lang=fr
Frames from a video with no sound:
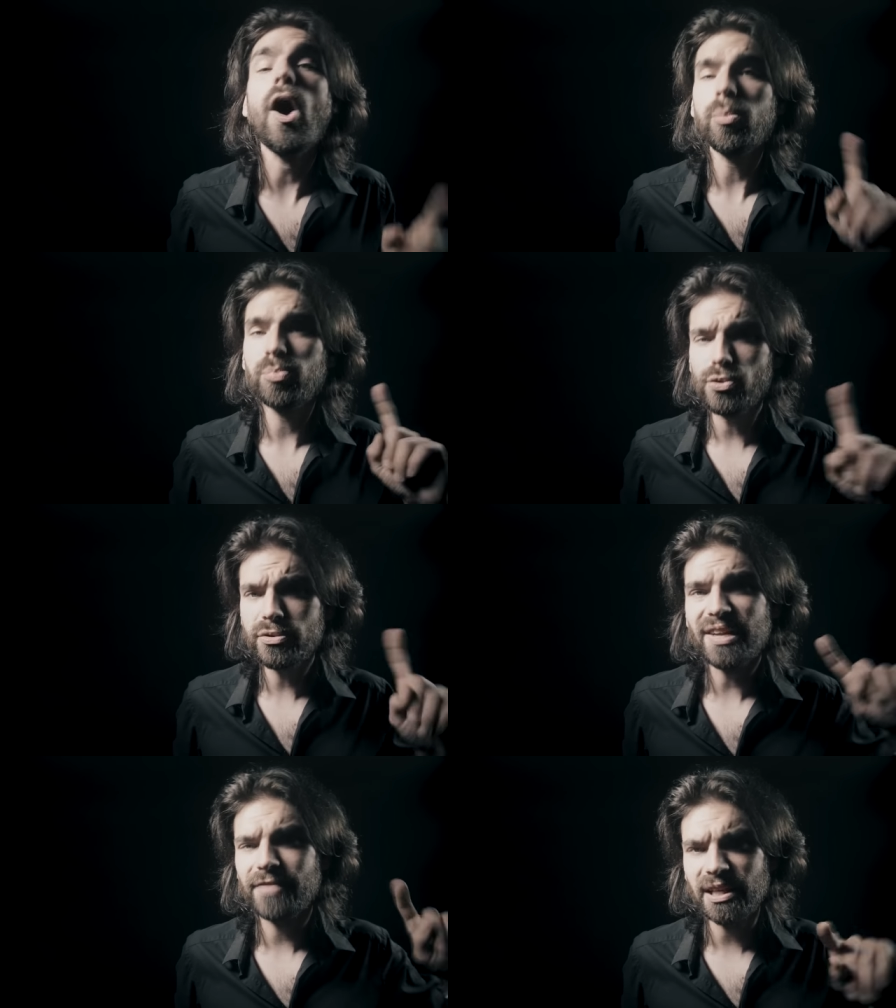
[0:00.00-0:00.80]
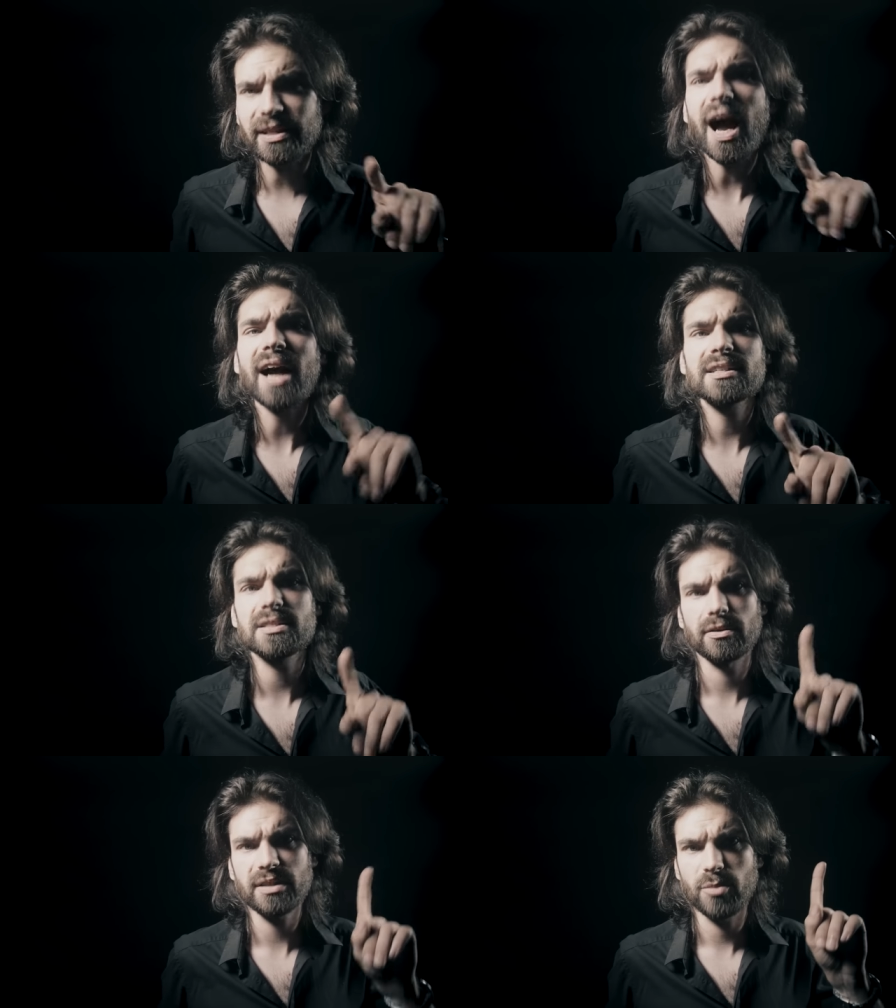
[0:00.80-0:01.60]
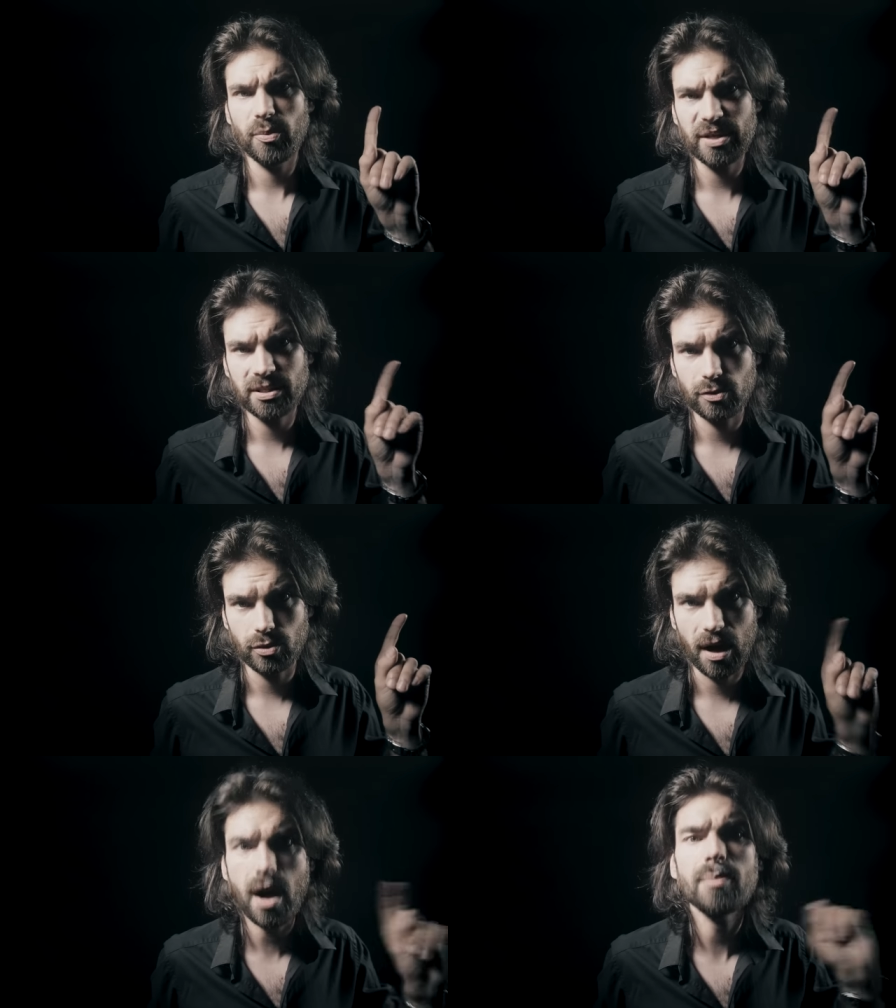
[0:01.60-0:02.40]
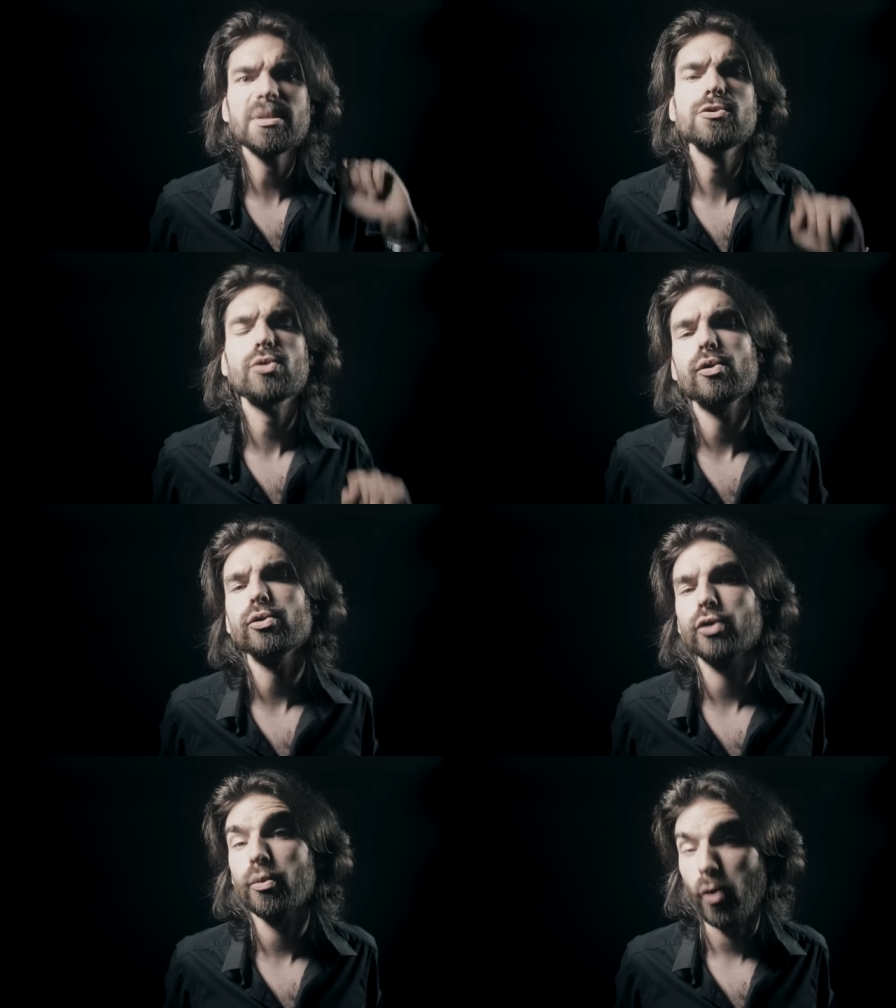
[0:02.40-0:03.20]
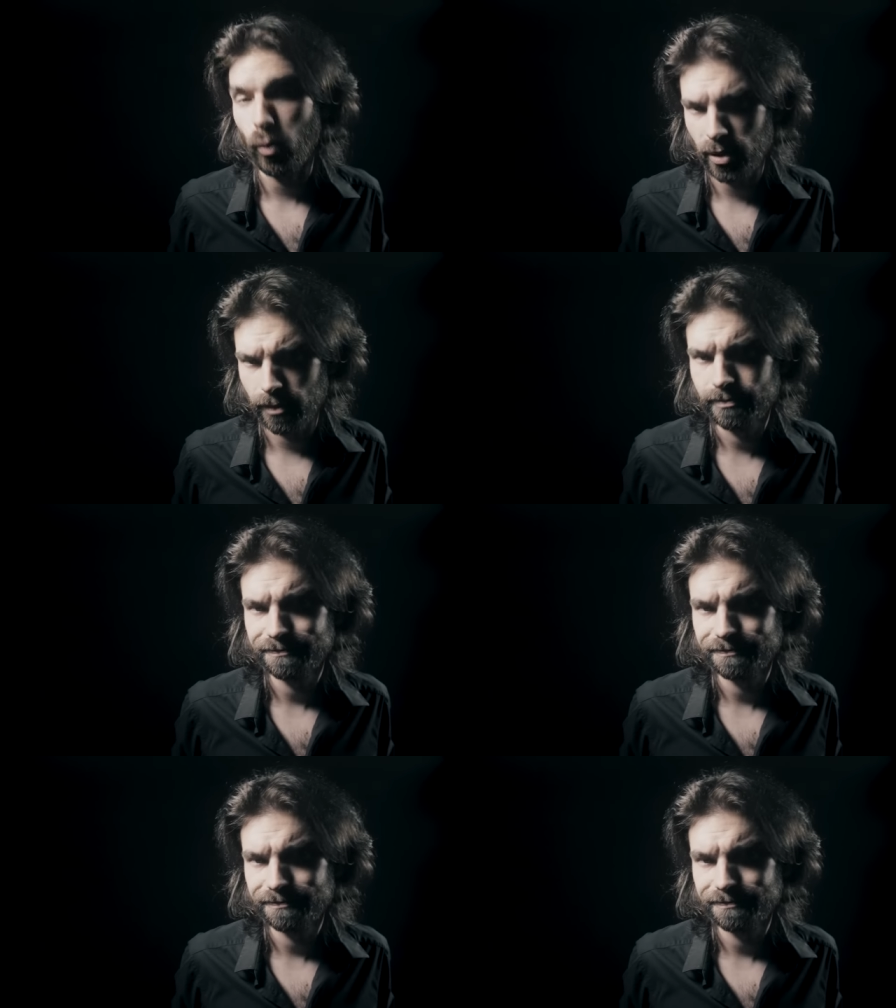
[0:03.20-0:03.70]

en plus avait été accidentellement passé sur armée sur l'autre bombe.